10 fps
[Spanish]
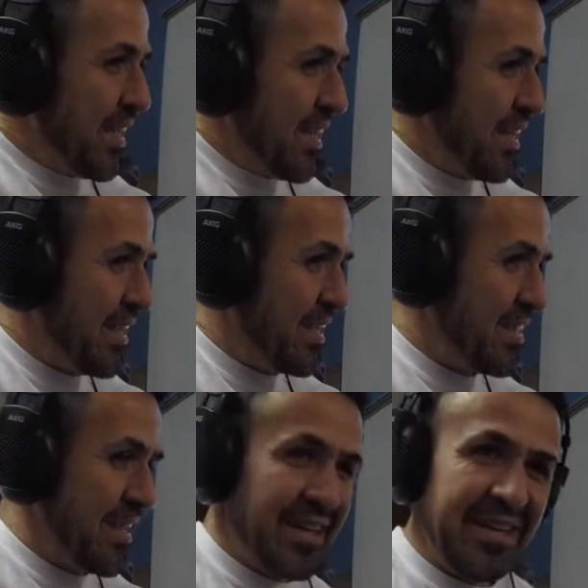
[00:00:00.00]
de,
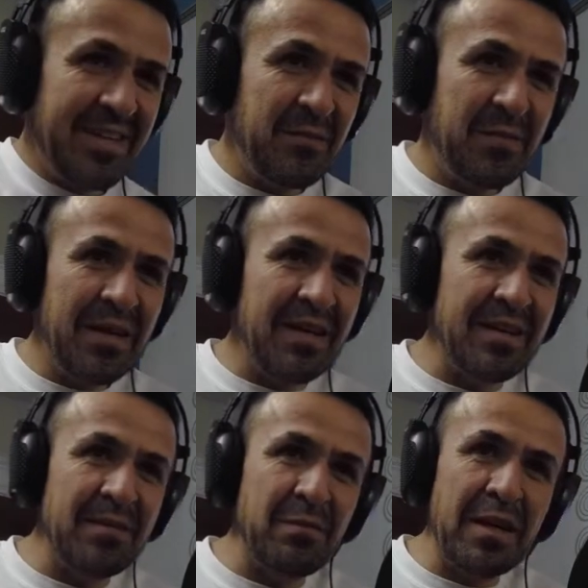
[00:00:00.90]
de
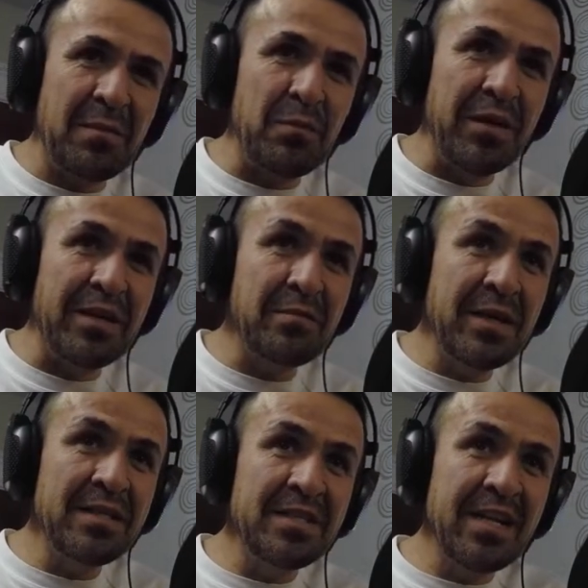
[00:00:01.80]
para, para, poder
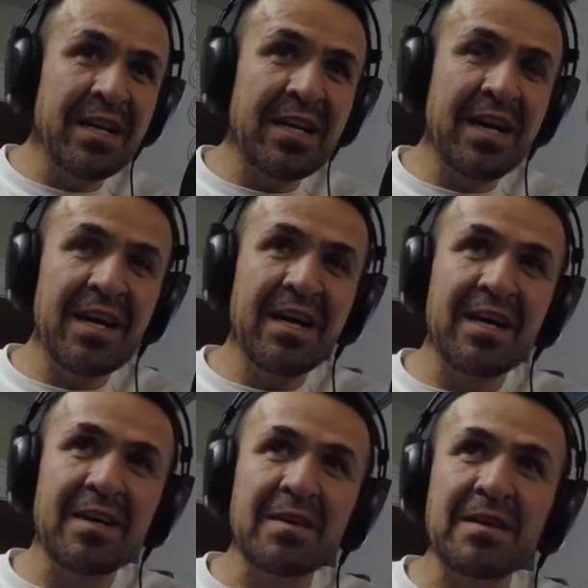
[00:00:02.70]
vencer
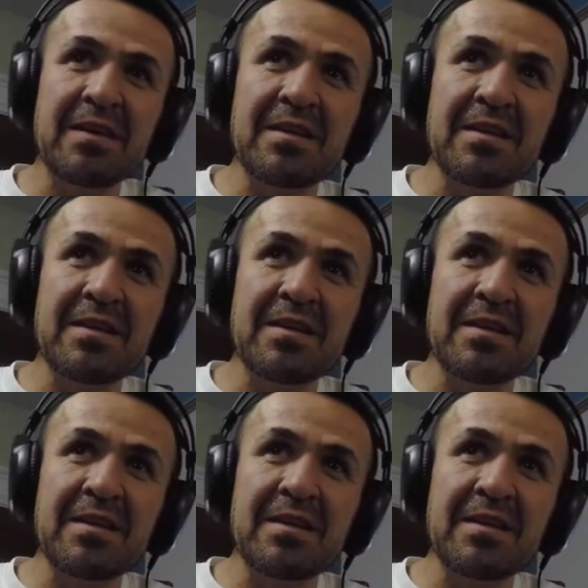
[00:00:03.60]
la,